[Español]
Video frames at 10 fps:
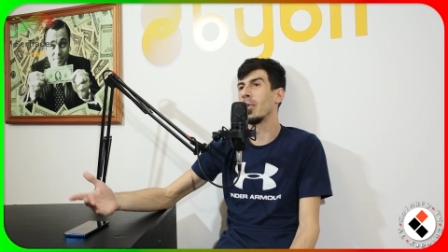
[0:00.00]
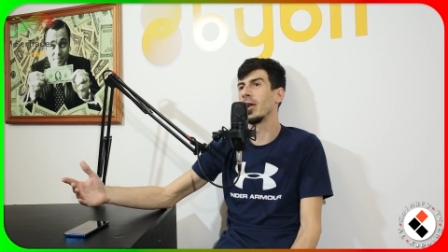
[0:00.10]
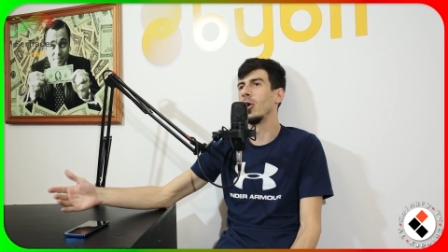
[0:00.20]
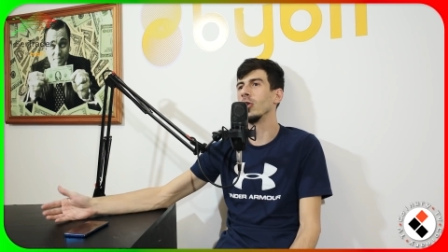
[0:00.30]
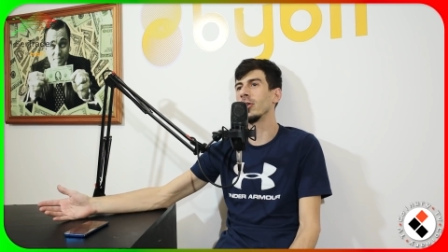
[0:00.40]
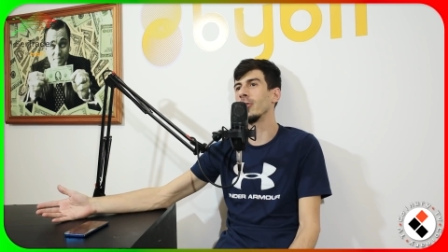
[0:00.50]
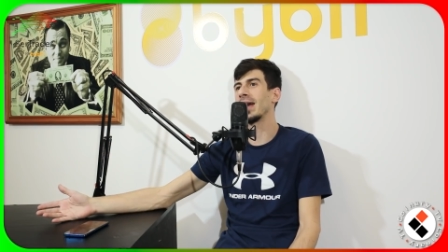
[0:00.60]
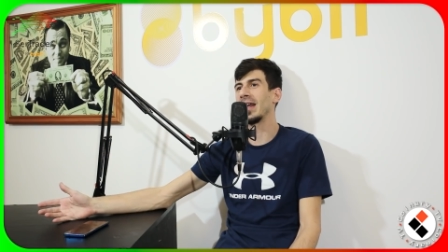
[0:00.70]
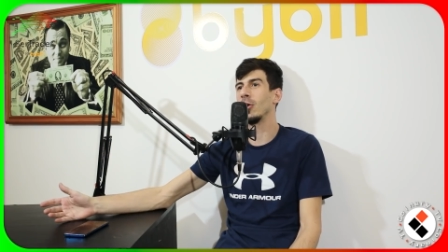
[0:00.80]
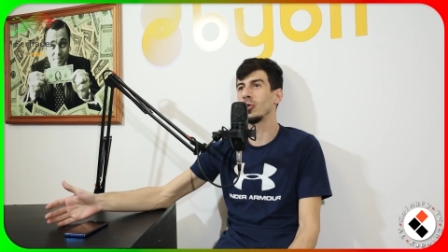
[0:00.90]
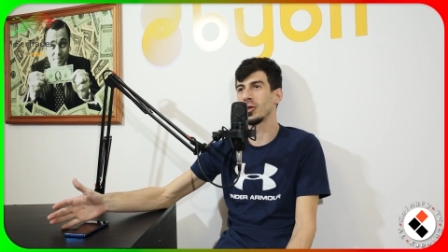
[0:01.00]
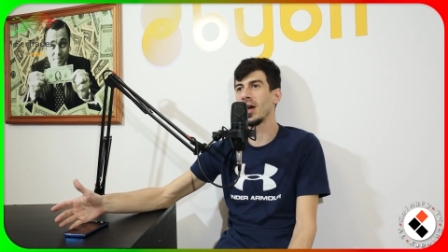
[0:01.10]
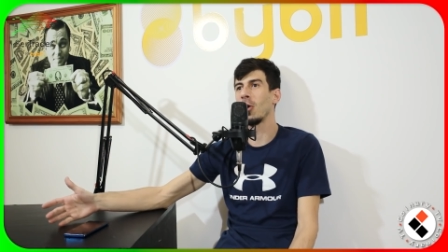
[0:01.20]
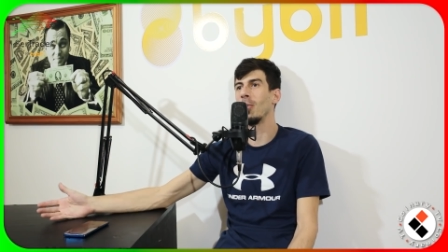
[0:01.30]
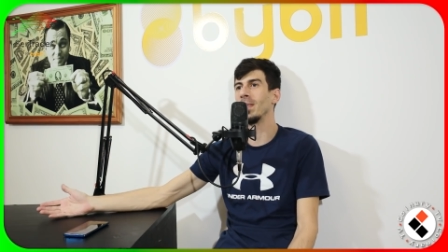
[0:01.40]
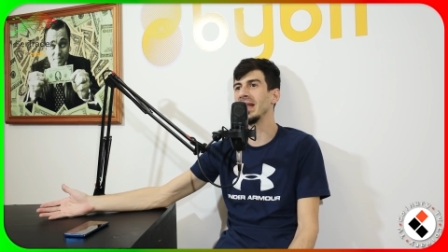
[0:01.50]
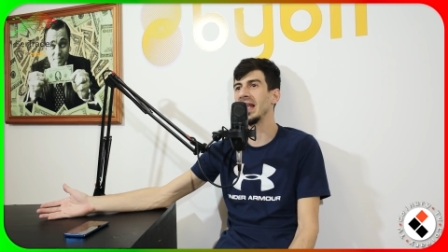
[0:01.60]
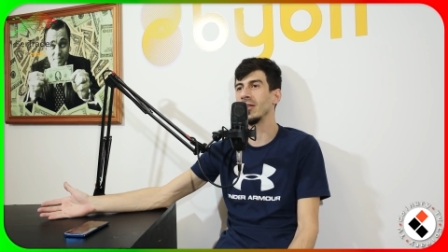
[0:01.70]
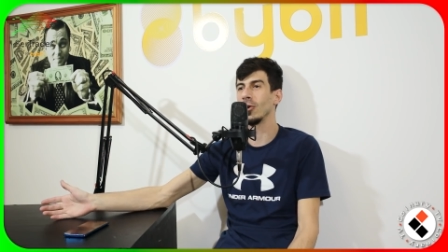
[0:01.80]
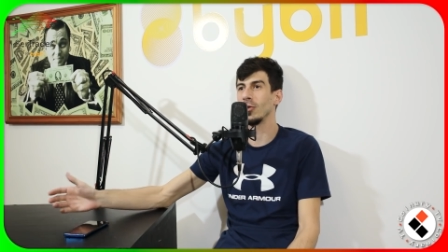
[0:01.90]
porque los otros no es que los otros están
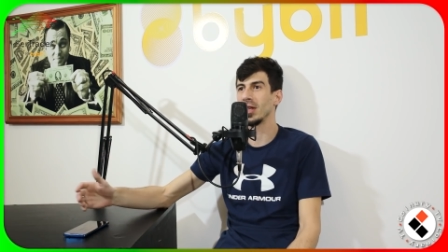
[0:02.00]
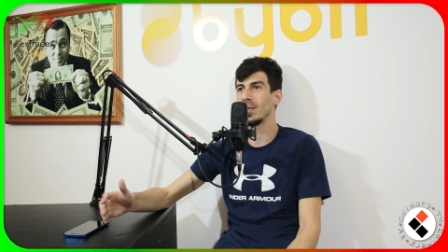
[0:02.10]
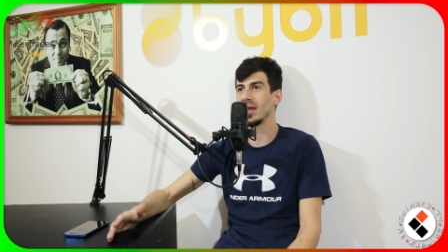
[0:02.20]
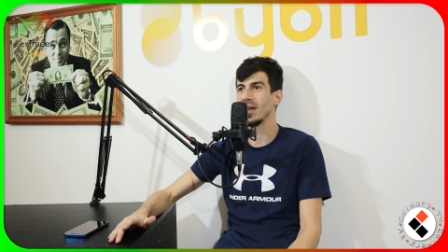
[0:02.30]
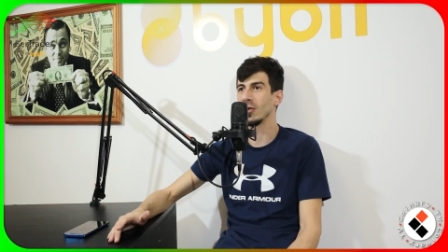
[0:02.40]
compitiendo contra mí.